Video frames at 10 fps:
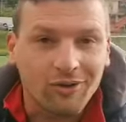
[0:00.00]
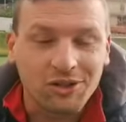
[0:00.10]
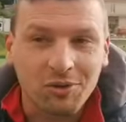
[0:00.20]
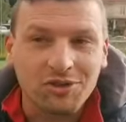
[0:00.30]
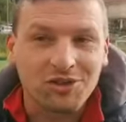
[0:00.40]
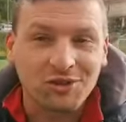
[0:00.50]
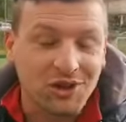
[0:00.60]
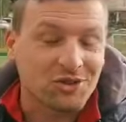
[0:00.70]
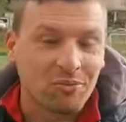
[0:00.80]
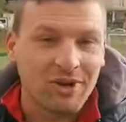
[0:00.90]
diciamo sono stata una
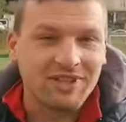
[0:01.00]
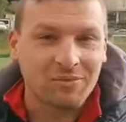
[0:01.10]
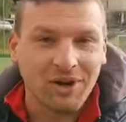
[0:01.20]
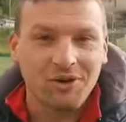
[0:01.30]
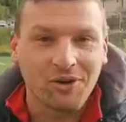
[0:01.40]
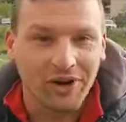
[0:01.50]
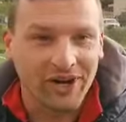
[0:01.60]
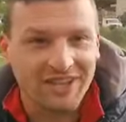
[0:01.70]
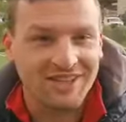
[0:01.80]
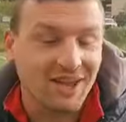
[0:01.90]
scommessa per la
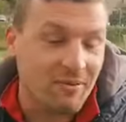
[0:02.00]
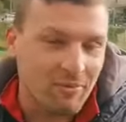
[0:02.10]
Covernese e